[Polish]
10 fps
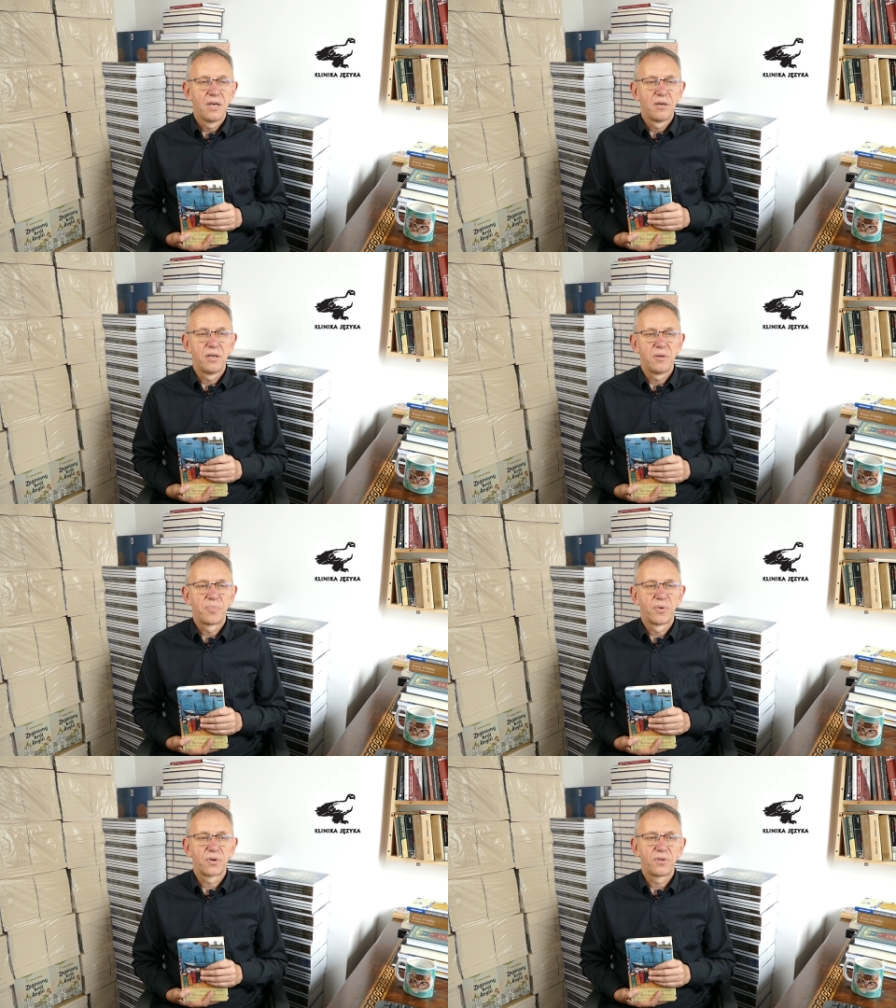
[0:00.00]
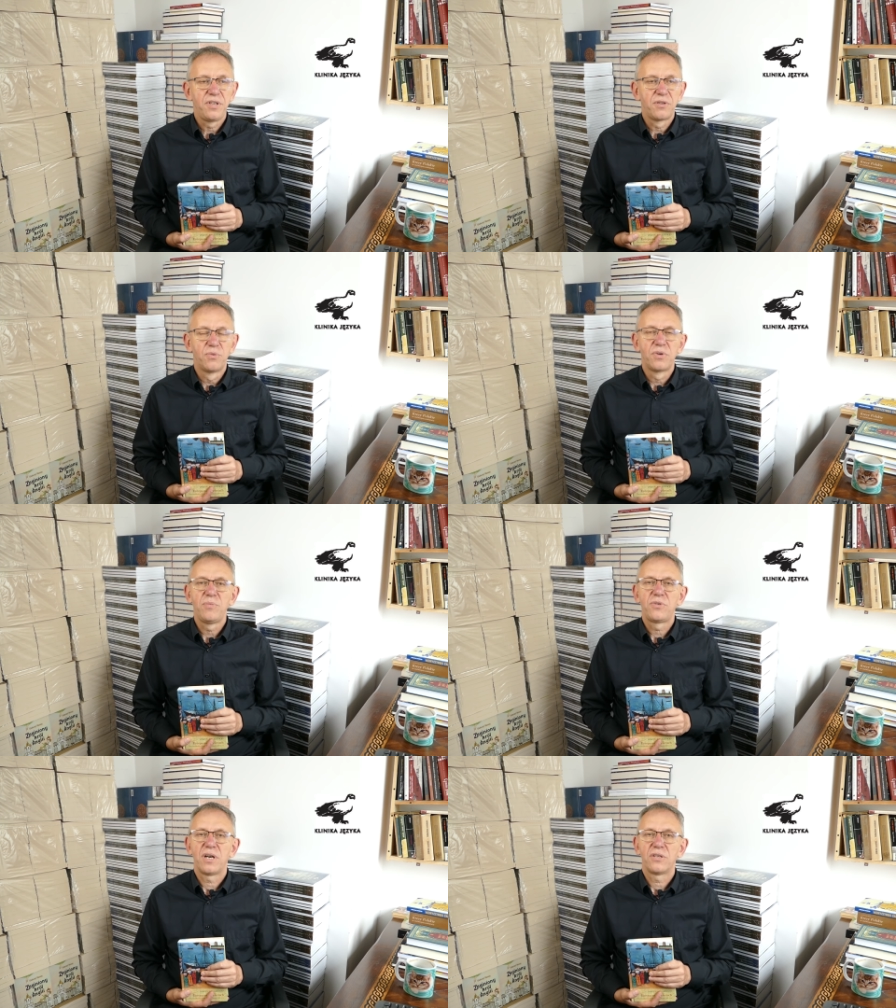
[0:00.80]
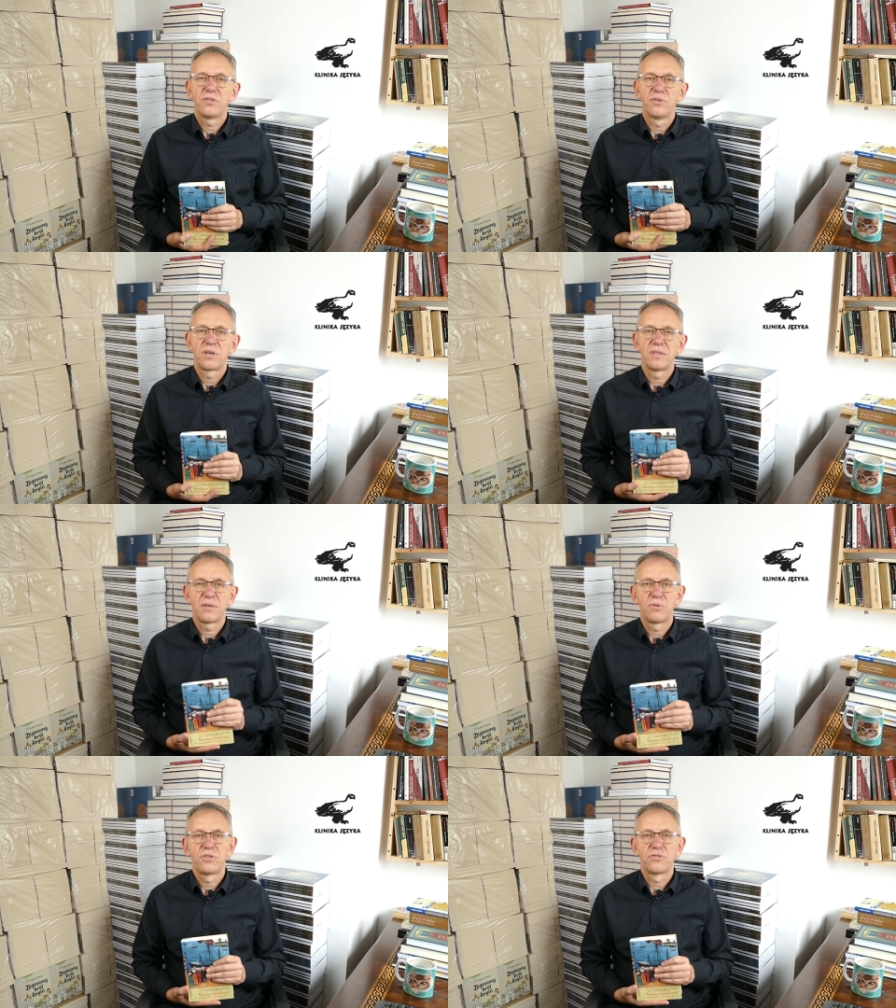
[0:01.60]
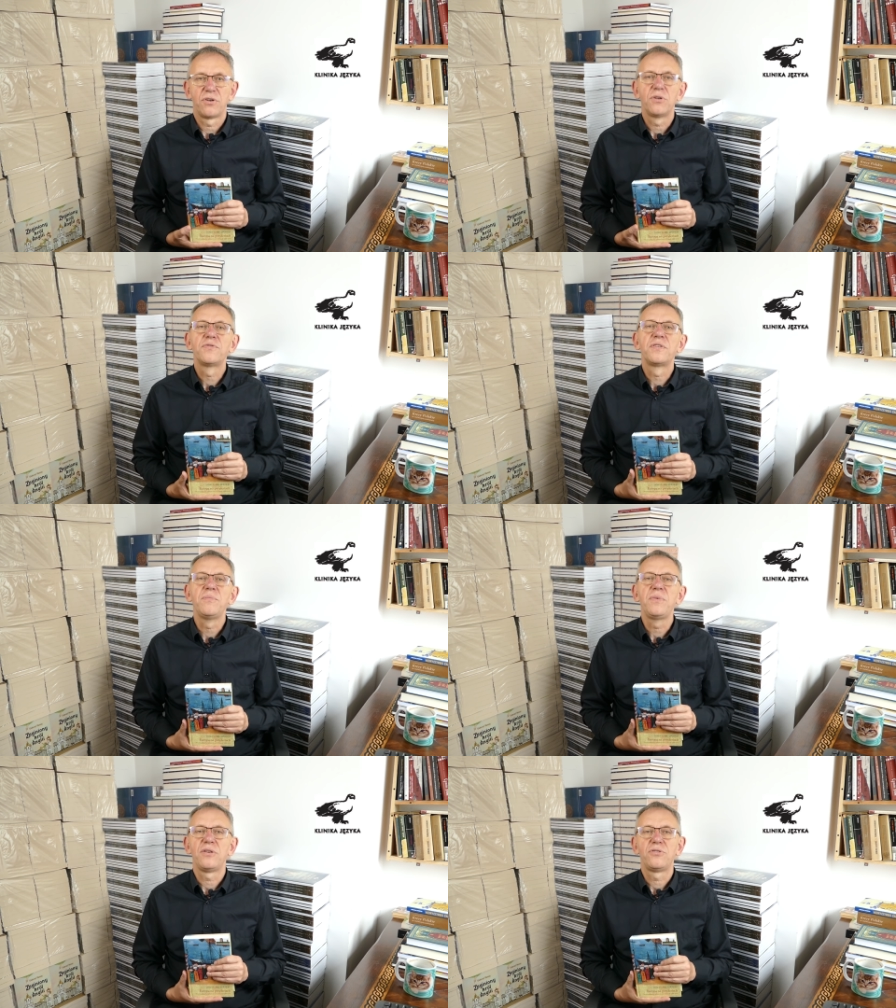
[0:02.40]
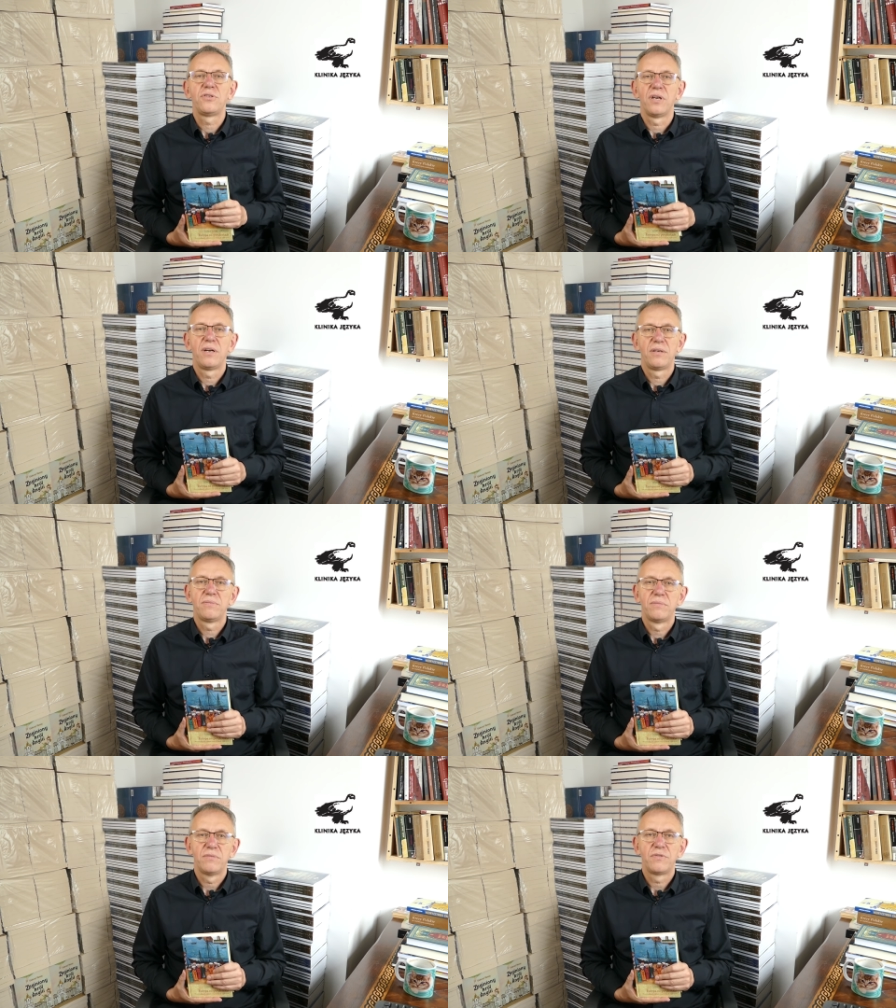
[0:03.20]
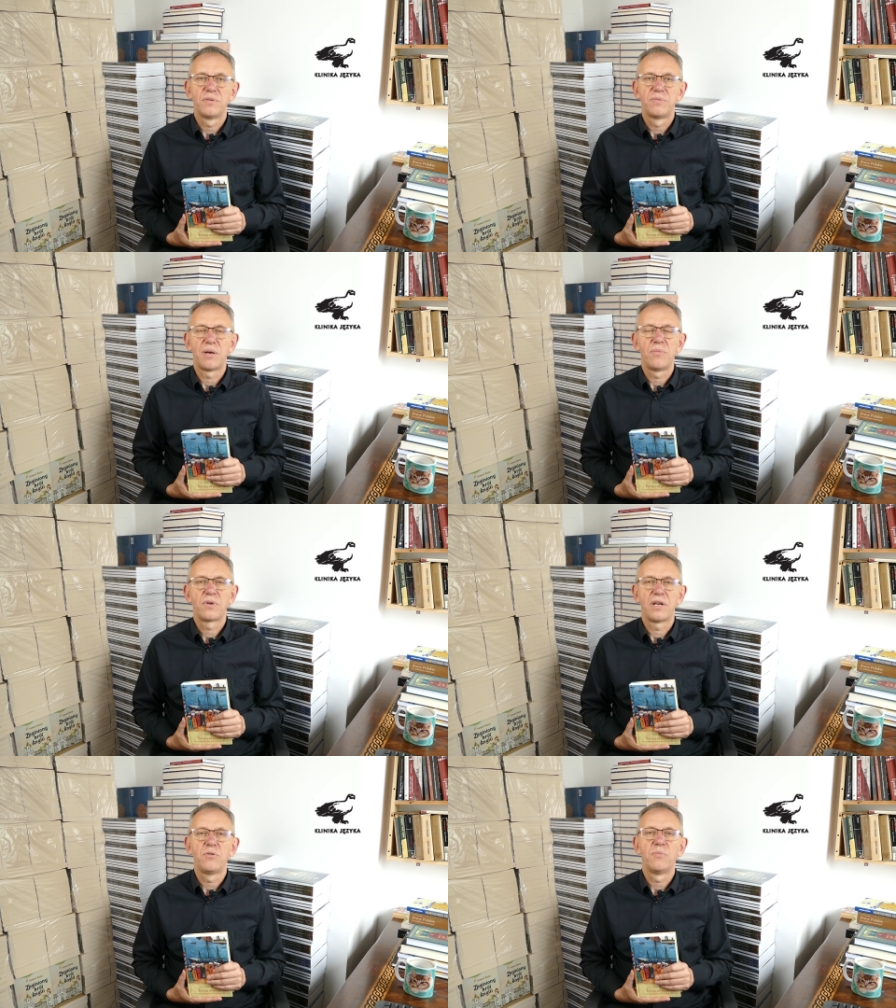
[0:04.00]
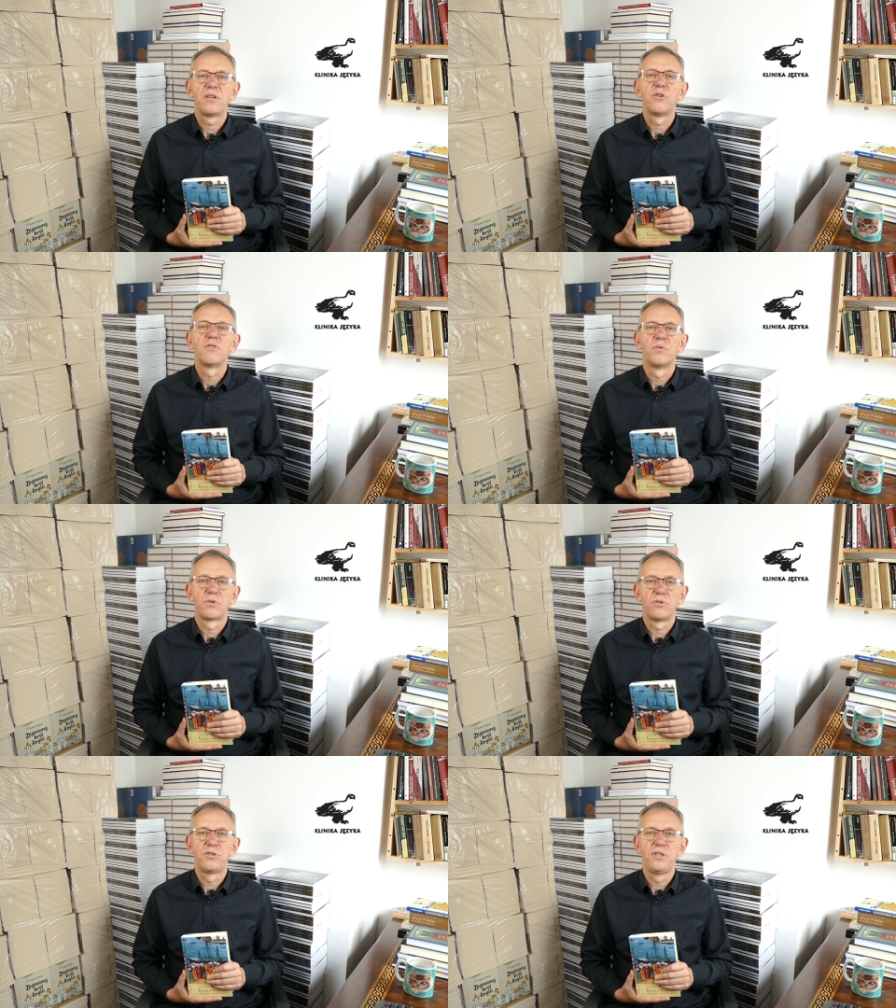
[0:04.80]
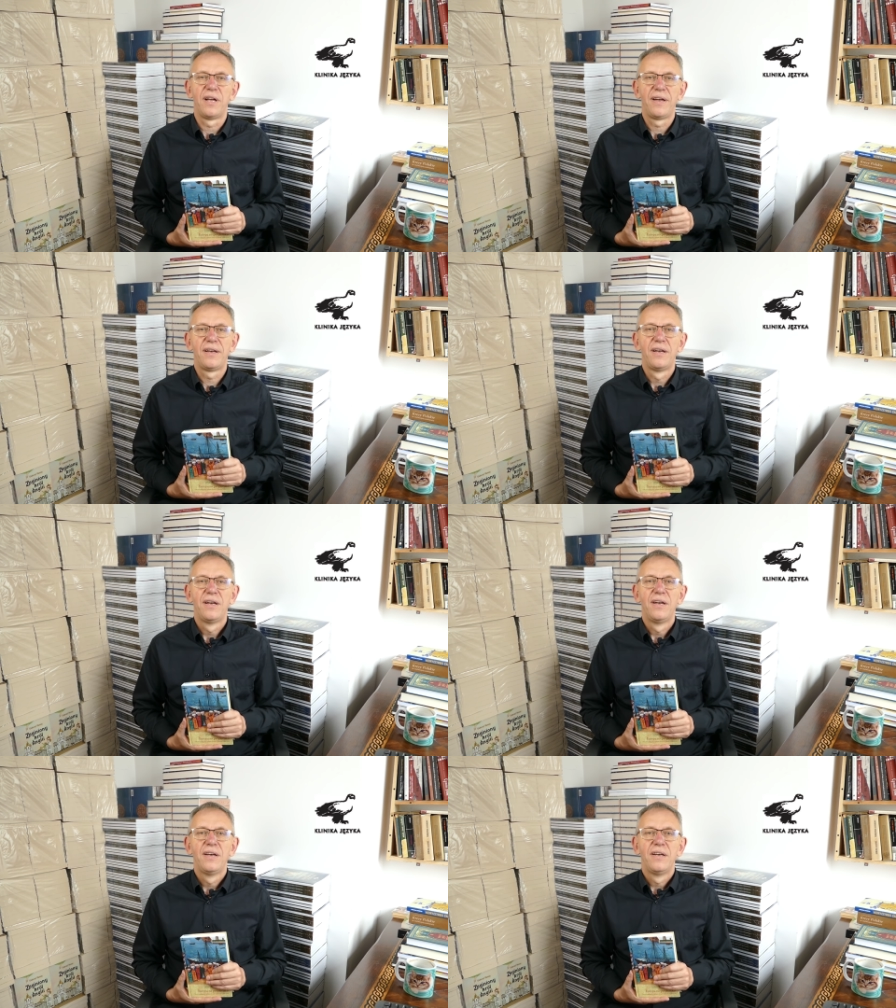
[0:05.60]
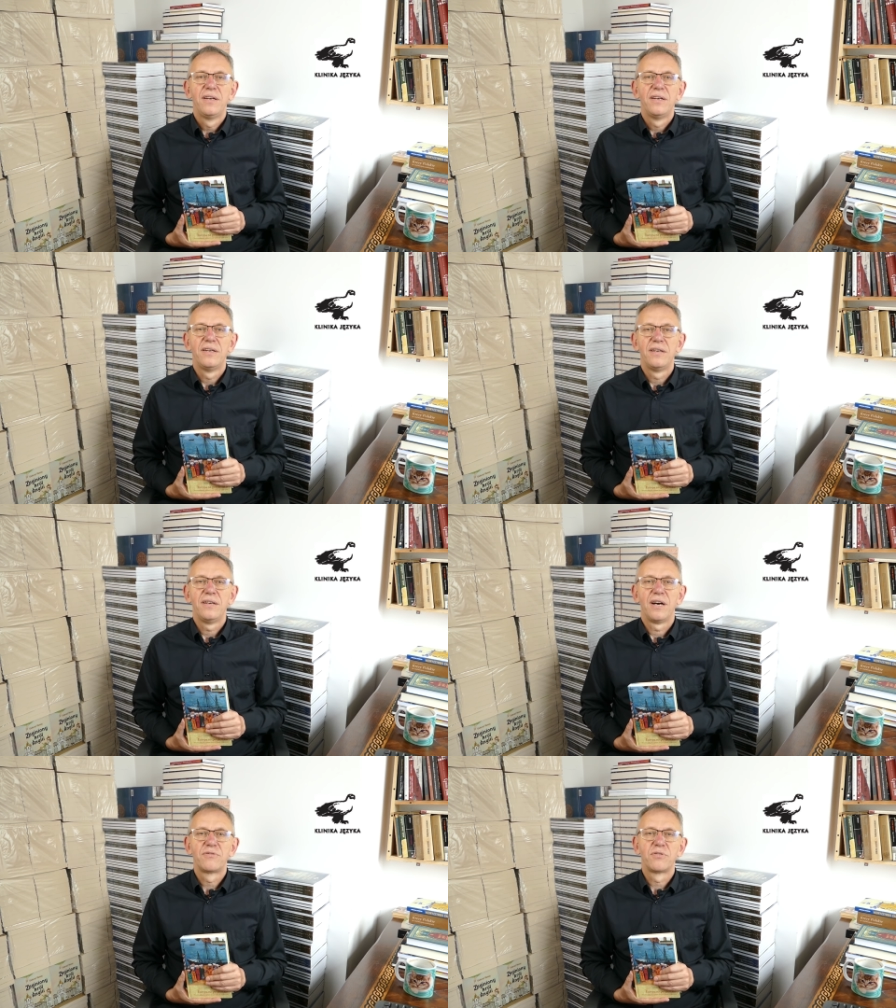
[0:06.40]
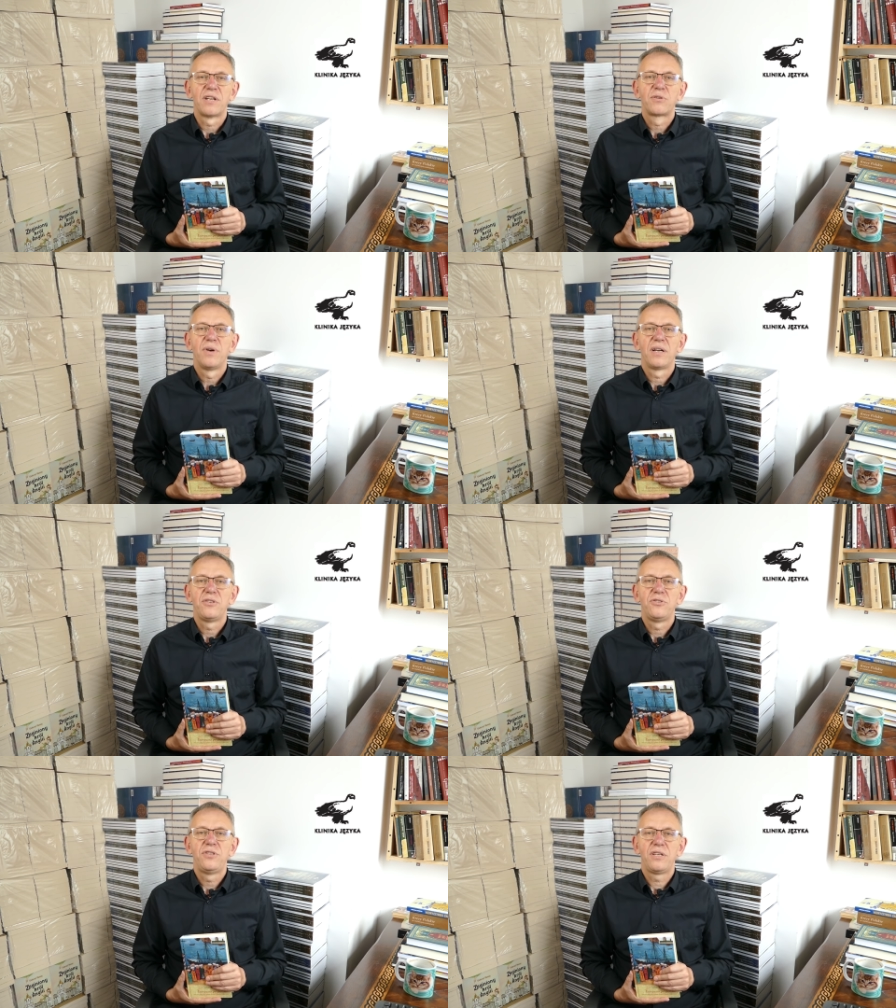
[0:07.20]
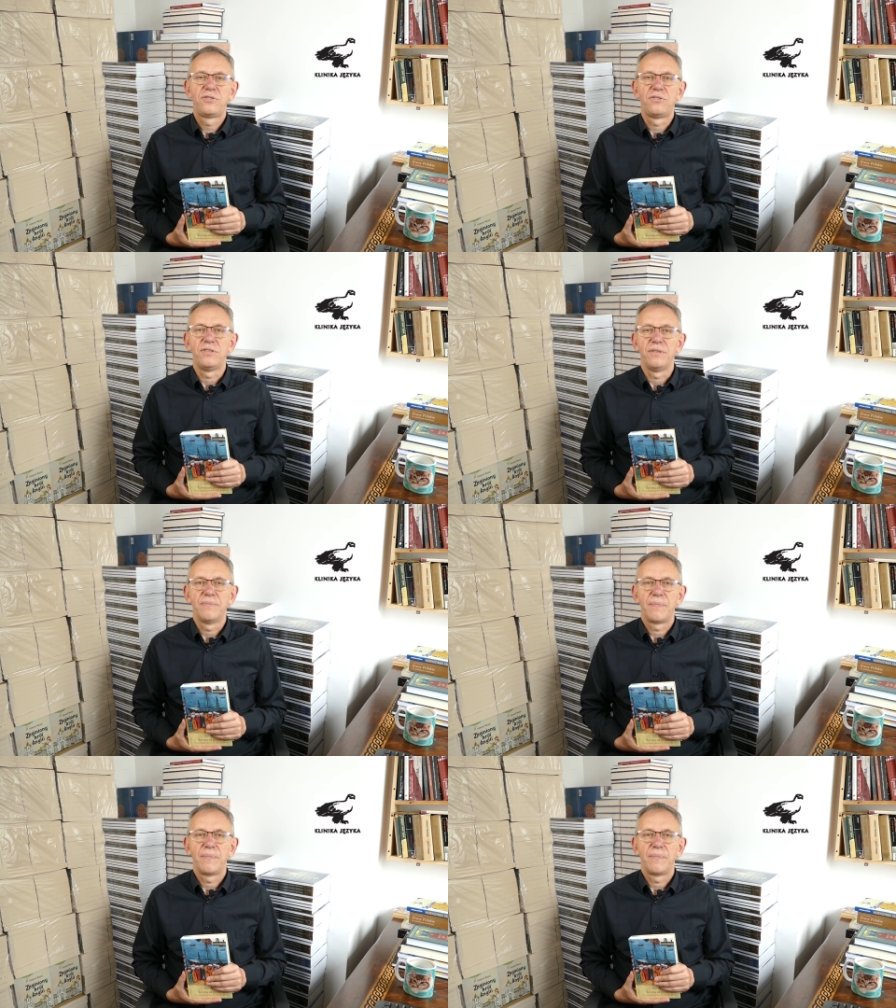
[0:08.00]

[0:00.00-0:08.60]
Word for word: E, po niedługim czasie okazało się, że on w tym mieście, w tym samym kraju ma nową rodzinę, E, a w dodatku jakieś dzieci.